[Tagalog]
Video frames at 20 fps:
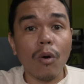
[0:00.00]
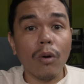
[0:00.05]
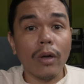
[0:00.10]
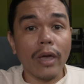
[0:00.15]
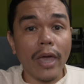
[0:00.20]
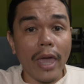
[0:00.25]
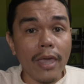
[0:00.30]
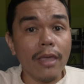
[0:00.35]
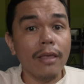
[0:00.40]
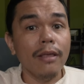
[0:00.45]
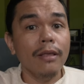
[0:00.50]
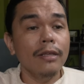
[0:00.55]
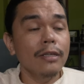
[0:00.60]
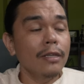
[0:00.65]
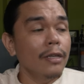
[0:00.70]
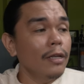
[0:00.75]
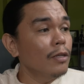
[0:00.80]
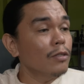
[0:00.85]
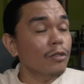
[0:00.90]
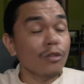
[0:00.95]
Okay?
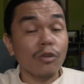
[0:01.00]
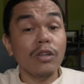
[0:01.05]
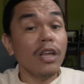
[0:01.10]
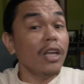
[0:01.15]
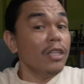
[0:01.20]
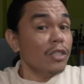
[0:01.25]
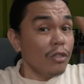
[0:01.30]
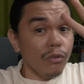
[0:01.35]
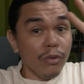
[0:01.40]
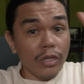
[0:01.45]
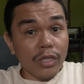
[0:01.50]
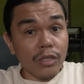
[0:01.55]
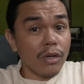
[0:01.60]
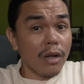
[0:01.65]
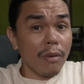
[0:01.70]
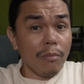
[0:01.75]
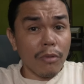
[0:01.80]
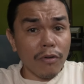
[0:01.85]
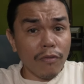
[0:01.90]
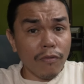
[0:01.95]
So that's reason
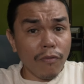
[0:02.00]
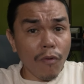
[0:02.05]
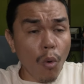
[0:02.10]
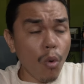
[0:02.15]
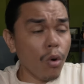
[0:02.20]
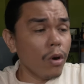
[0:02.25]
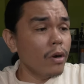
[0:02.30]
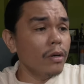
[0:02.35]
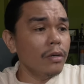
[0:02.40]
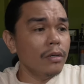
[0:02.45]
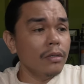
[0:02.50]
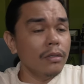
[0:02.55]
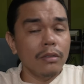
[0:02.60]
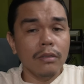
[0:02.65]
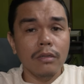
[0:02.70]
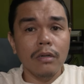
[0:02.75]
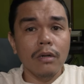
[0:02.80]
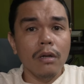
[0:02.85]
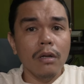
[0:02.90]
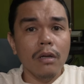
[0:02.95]
number 4.
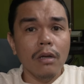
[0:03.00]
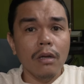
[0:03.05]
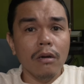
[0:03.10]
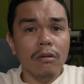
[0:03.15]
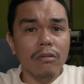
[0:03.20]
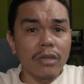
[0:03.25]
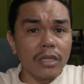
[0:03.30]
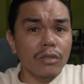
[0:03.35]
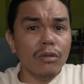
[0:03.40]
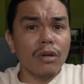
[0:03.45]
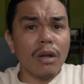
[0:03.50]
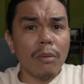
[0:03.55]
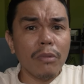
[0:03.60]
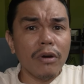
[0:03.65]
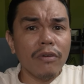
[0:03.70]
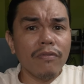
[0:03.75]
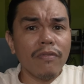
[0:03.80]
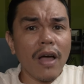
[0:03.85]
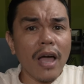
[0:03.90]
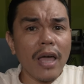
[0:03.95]
Reason
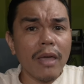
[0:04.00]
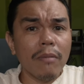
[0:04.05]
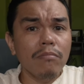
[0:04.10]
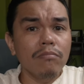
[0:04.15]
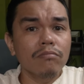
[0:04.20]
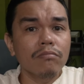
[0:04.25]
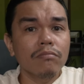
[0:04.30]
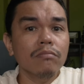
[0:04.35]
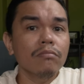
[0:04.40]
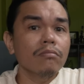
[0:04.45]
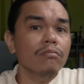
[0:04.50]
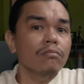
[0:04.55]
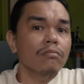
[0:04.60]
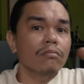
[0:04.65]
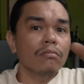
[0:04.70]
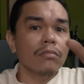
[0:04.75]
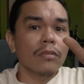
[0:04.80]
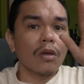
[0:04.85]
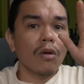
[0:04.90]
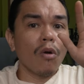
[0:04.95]
number
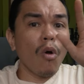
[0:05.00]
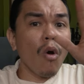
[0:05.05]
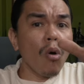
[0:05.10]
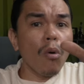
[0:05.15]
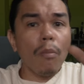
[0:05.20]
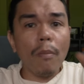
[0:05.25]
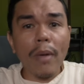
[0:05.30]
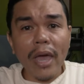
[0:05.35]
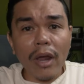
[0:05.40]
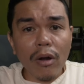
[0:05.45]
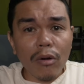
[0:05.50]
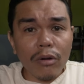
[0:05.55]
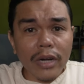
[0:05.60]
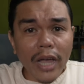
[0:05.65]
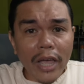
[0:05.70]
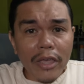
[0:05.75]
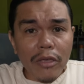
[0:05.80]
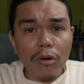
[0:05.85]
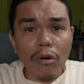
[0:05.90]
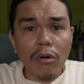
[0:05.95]
5, kung meron
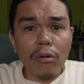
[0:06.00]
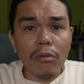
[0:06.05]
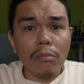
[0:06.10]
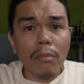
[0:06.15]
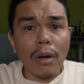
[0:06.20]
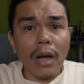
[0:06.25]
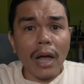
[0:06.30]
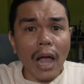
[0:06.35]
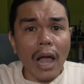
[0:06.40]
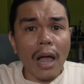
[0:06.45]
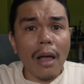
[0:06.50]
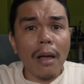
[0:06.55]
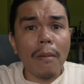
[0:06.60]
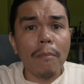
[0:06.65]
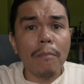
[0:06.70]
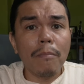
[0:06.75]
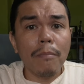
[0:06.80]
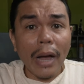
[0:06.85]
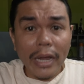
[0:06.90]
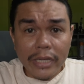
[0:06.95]
kayong mga
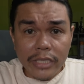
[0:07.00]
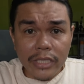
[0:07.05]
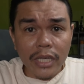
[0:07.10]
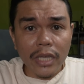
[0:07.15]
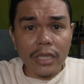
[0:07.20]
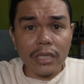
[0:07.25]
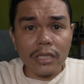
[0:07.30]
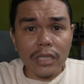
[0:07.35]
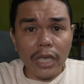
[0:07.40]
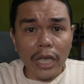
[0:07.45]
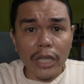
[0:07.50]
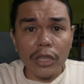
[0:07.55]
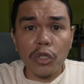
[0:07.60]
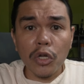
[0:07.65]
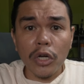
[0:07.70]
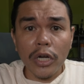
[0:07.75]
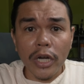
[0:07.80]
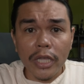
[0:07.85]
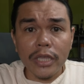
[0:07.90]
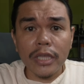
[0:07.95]
budget sa
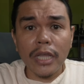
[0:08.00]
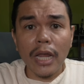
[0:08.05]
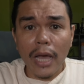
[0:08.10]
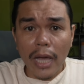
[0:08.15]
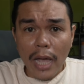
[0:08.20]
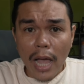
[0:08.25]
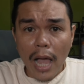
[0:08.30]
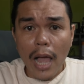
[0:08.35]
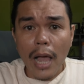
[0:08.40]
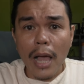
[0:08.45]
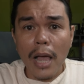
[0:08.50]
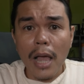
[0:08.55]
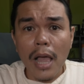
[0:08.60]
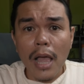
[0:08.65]
internet talaga.